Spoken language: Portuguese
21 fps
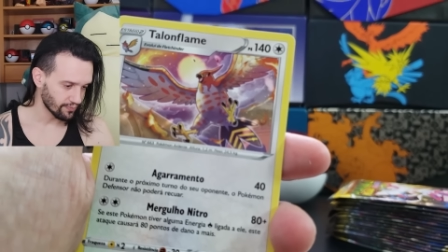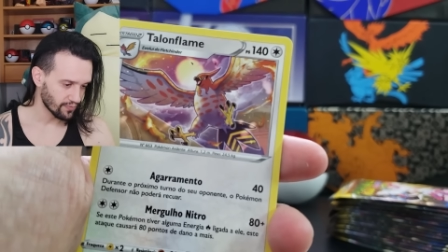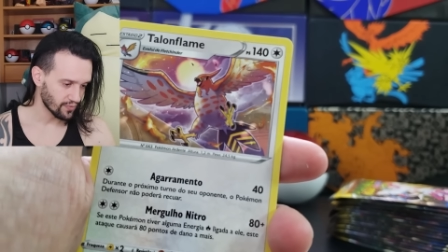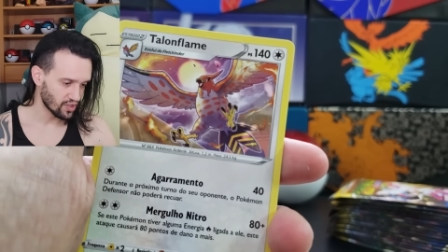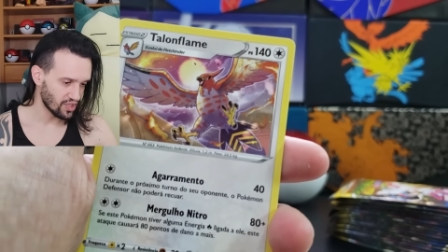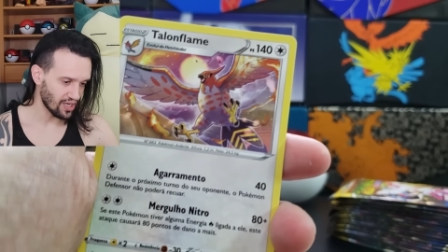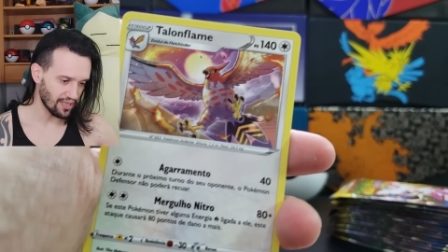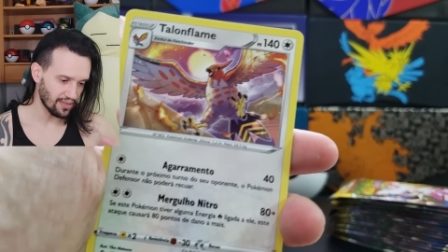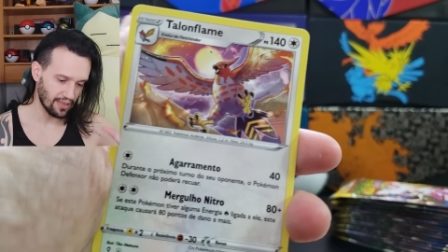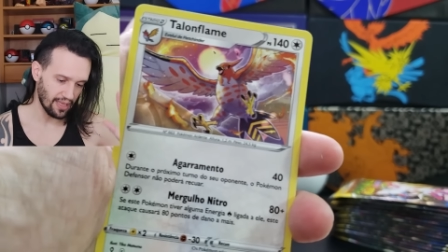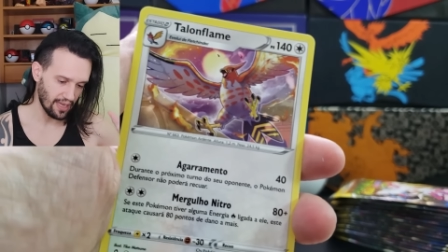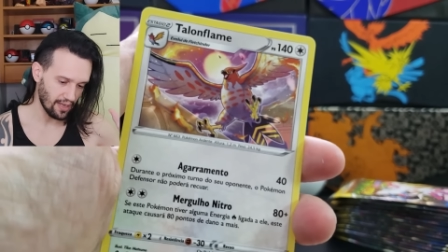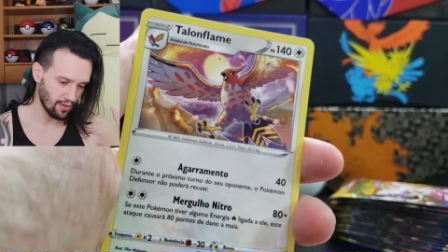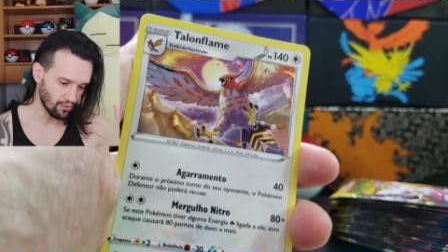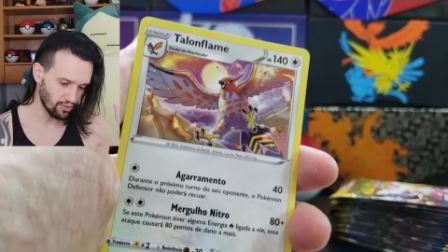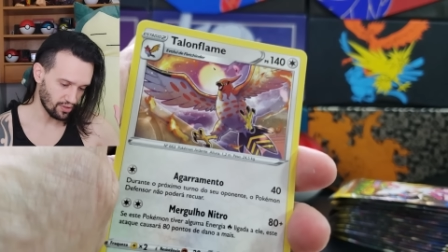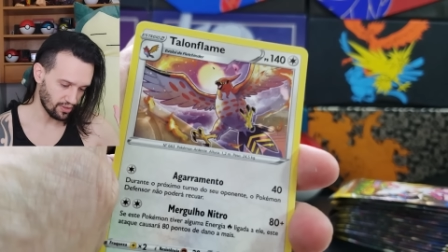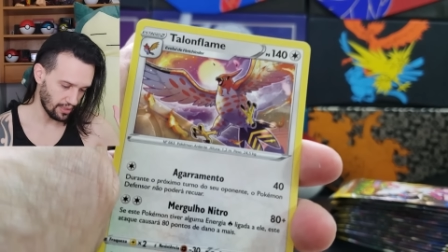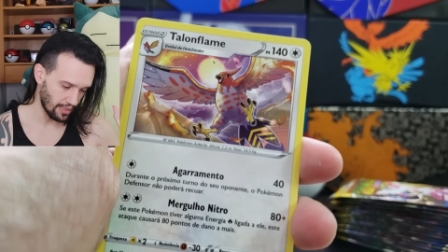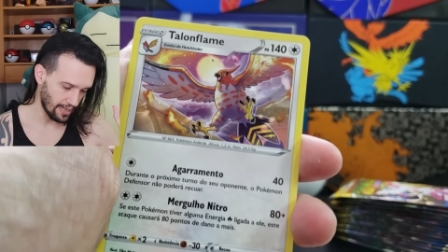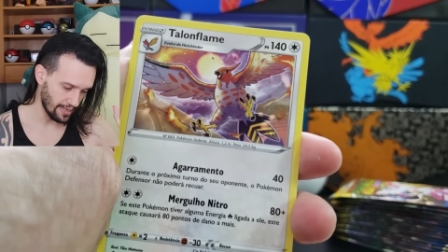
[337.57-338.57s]
Já tenho
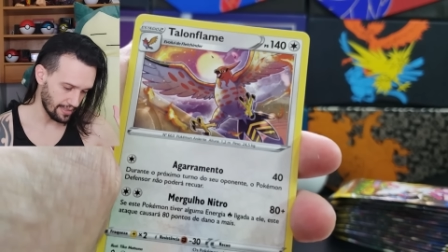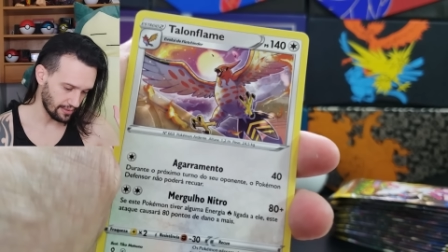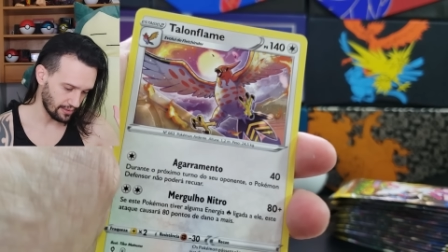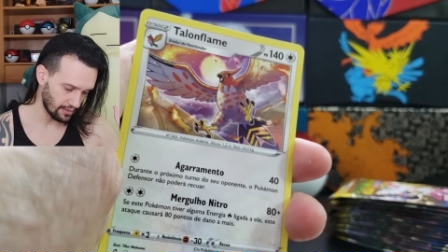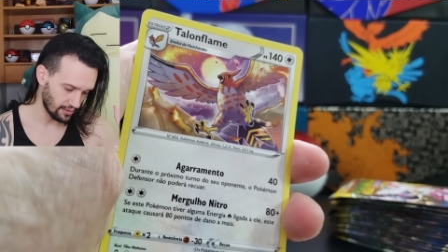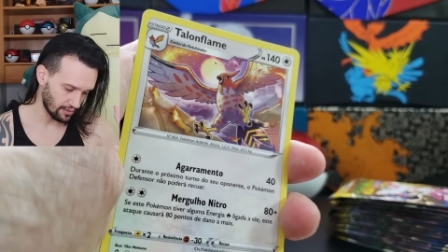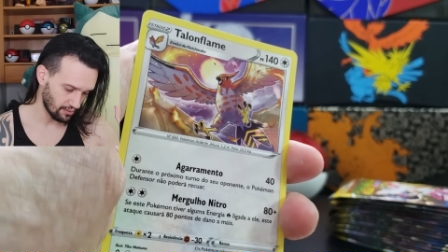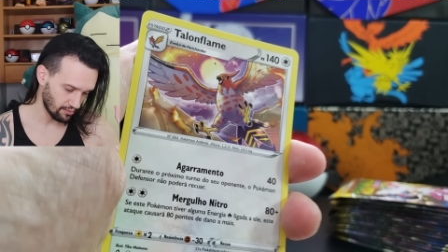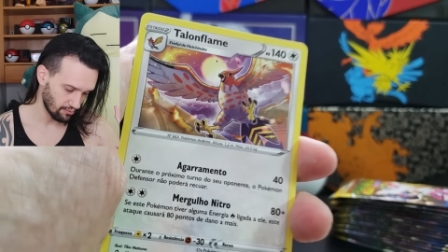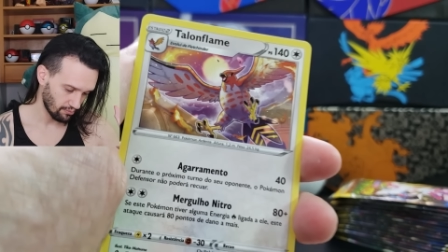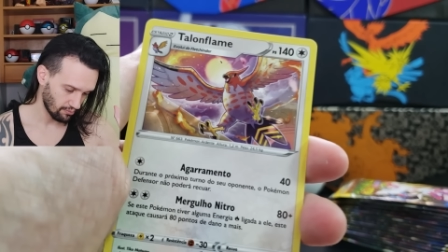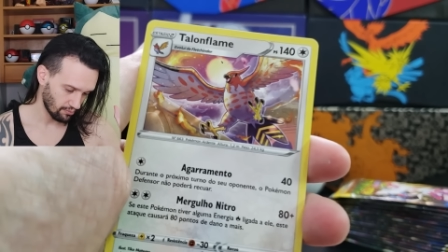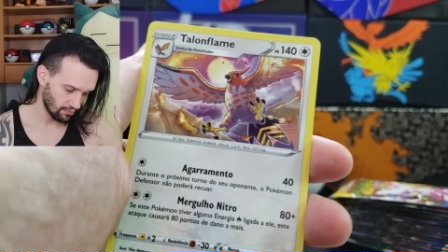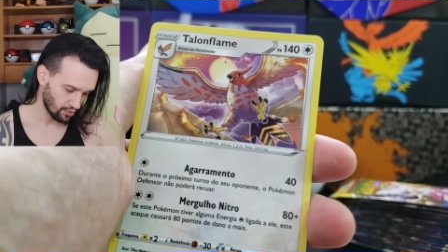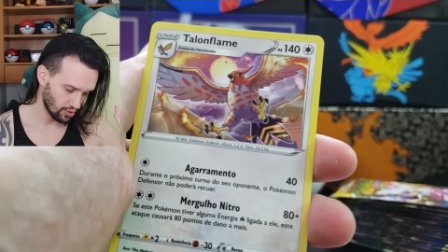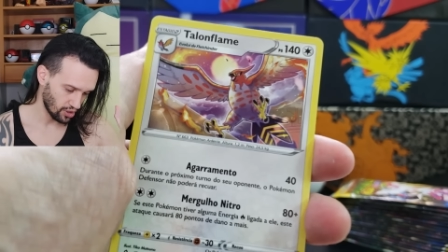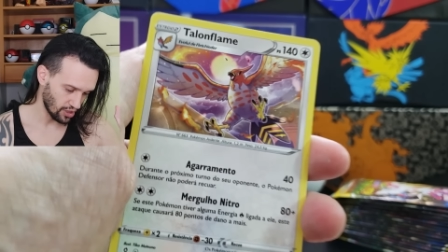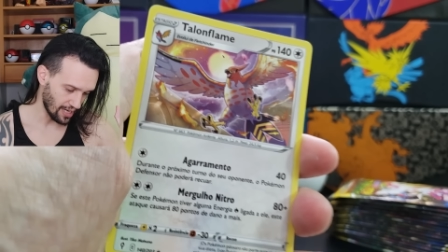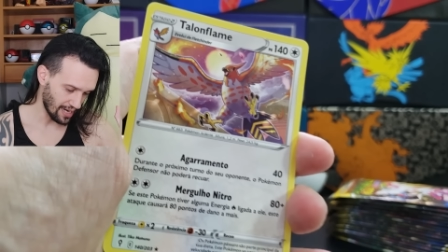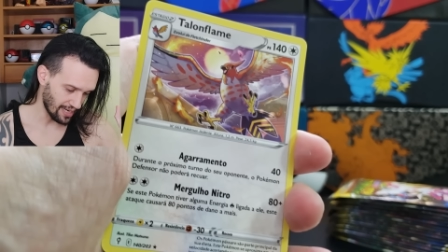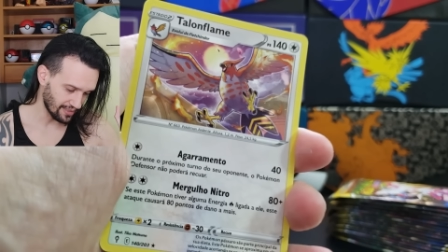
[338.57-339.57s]
os três.
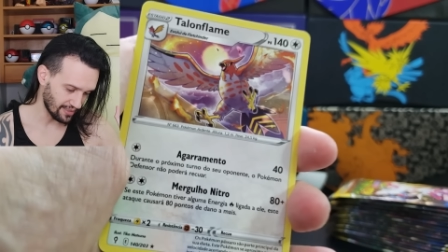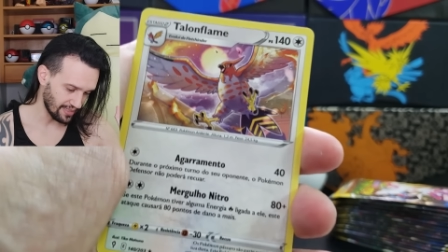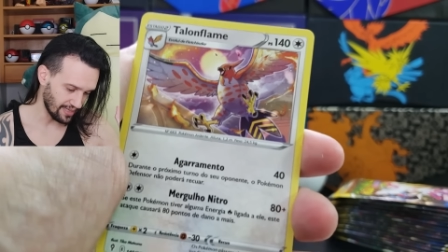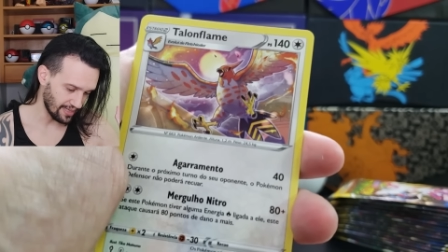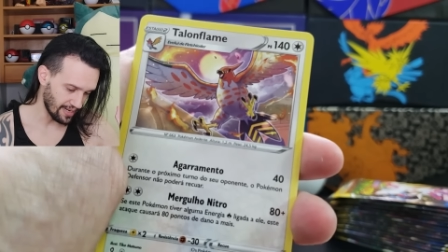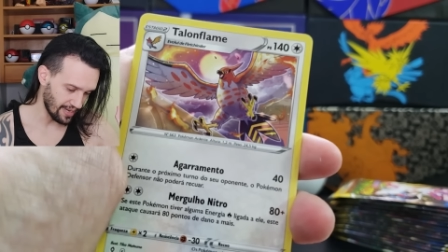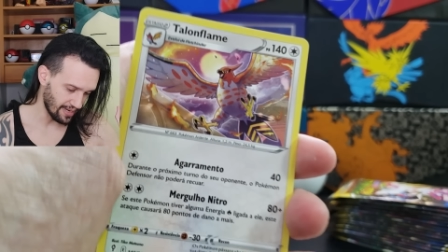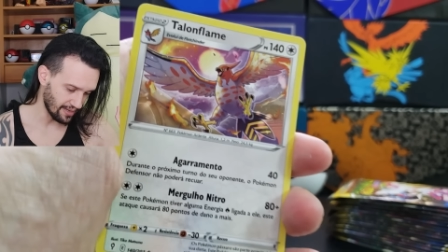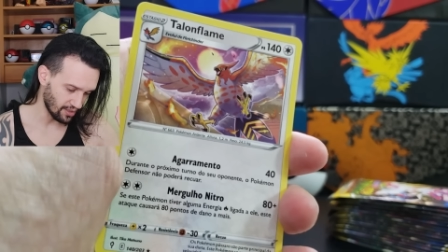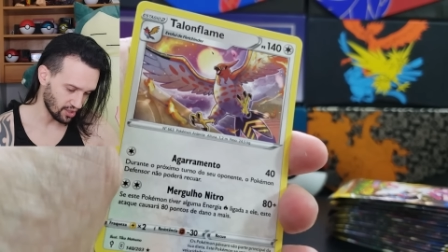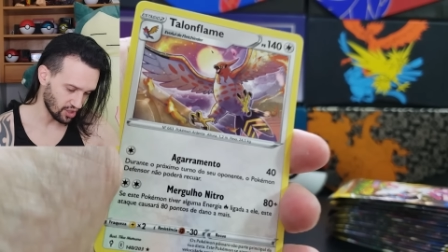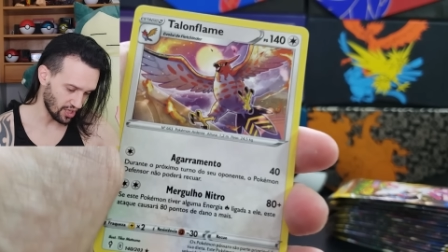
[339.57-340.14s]
Já zerei.